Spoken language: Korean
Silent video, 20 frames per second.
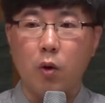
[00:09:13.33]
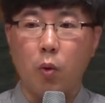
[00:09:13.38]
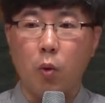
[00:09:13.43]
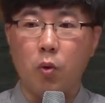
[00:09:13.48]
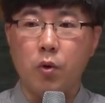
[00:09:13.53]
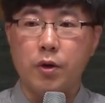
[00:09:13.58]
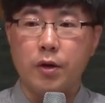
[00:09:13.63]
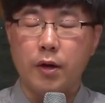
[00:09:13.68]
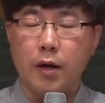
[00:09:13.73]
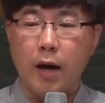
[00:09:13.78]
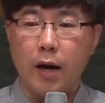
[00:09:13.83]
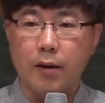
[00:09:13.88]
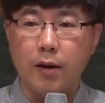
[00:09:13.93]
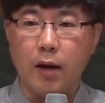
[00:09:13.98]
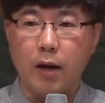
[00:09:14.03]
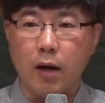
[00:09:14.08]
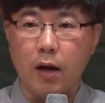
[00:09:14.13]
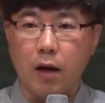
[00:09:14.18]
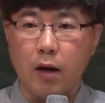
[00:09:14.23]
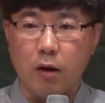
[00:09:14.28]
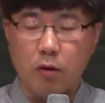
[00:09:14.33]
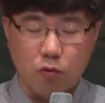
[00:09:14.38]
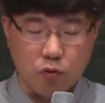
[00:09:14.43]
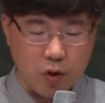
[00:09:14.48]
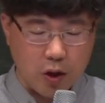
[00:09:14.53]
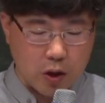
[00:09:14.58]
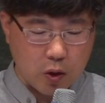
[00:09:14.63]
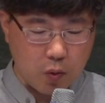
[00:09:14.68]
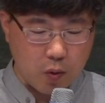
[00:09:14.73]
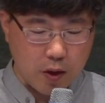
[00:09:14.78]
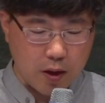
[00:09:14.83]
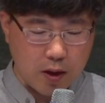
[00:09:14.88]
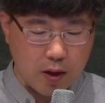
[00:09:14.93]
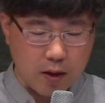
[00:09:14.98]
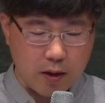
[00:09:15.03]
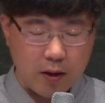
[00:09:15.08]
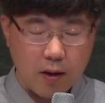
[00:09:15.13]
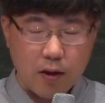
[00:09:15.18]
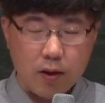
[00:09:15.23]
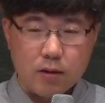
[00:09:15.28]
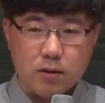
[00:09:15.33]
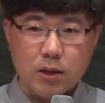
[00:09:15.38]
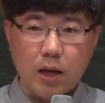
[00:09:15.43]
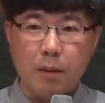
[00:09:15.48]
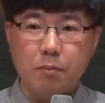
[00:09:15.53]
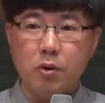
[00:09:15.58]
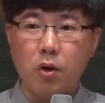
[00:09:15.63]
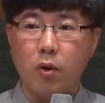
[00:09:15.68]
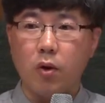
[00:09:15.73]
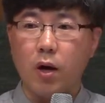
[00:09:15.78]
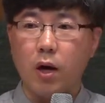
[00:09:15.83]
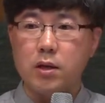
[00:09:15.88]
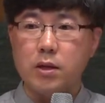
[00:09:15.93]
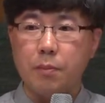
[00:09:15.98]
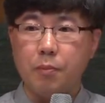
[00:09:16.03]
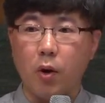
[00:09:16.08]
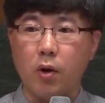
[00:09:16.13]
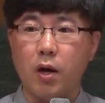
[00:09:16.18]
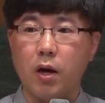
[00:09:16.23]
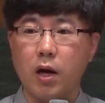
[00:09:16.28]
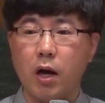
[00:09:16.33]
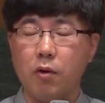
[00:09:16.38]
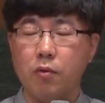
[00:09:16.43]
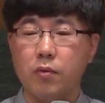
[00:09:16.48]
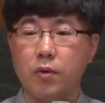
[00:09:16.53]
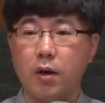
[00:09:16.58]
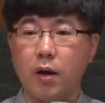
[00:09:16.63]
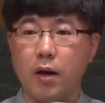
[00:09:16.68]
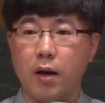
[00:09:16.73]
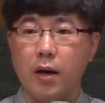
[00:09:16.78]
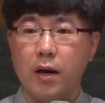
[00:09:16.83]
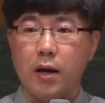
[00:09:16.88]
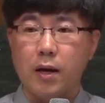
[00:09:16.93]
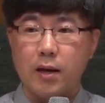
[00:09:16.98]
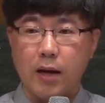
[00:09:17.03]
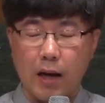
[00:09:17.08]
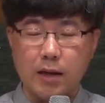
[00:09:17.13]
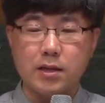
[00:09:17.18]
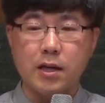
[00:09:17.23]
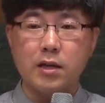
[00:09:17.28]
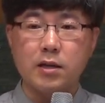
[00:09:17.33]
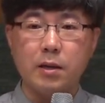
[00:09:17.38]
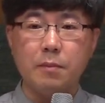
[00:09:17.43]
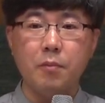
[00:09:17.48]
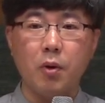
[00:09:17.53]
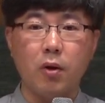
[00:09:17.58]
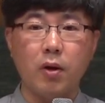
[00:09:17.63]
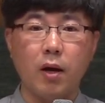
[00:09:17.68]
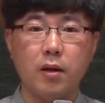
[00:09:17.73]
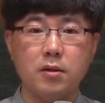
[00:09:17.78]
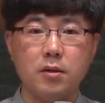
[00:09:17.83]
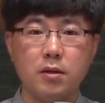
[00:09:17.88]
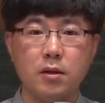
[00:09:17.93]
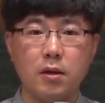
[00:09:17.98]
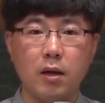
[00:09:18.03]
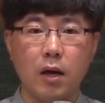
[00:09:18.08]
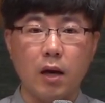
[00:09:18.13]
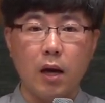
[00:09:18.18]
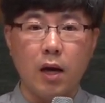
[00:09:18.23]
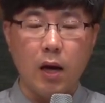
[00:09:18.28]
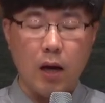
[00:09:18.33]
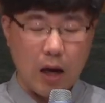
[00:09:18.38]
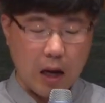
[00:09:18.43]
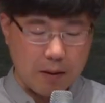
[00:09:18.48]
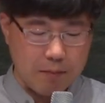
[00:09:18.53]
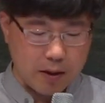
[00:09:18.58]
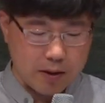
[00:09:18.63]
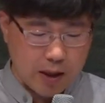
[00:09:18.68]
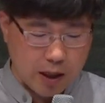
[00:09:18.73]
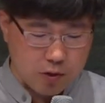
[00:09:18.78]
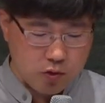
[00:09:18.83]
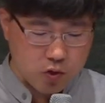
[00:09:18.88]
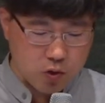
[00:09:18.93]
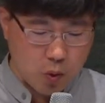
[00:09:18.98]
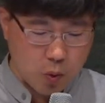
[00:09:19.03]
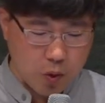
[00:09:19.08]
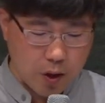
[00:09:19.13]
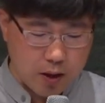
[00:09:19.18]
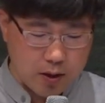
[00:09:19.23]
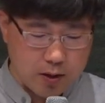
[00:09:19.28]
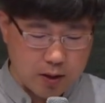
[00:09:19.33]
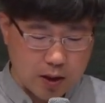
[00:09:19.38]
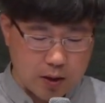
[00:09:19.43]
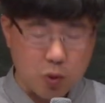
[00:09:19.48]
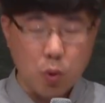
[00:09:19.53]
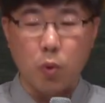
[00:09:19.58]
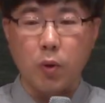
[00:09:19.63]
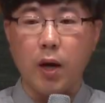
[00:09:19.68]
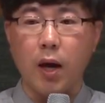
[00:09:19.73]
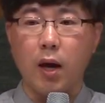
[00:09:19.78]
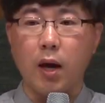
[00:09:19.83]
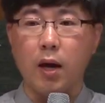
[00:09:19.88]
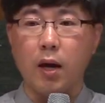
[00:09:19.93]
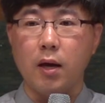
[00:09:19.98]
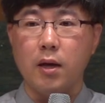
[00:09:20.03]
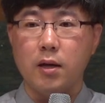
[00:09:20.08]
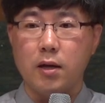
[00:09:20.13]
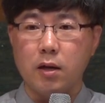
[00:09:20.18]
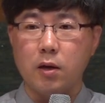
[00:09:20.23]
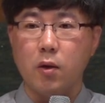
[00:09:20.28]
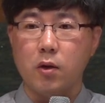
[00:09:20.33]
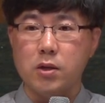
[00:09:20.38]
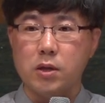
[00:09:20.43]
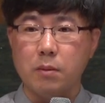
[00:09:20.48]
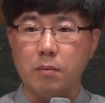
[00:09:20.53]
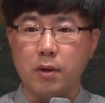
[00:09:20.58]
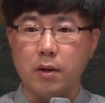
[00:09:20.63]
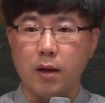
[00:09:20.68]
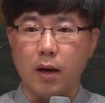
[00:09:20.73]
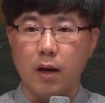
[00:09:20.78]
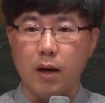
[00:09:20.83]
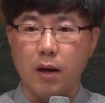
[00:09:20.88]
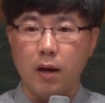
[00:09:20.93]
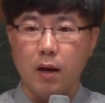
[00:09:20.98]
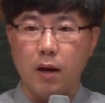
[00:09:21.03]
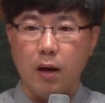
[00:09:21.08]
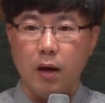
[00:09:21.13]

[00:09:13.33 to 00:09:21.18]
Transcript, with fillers: 올 한 해 우리 교회 참 여러 가지 변화 가운데 가장 큰 변화는 아마 예수동의 일기 속해일 것입니다.